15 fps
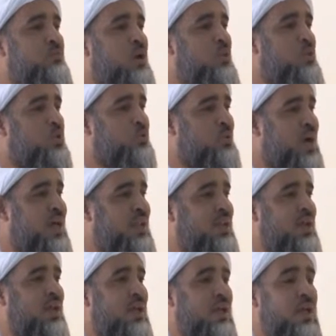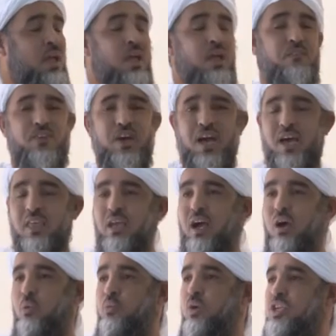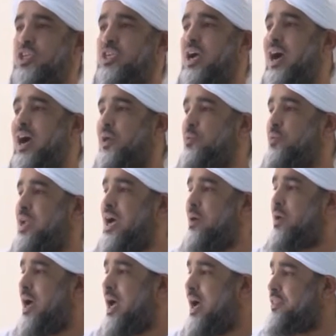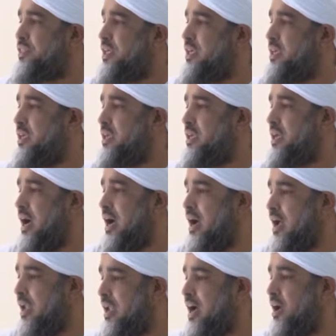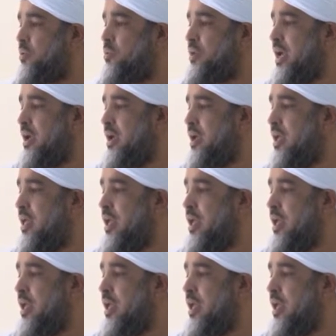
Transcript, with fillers: عدوان فهذا هو شعارنا وهذه هي أخلاقنا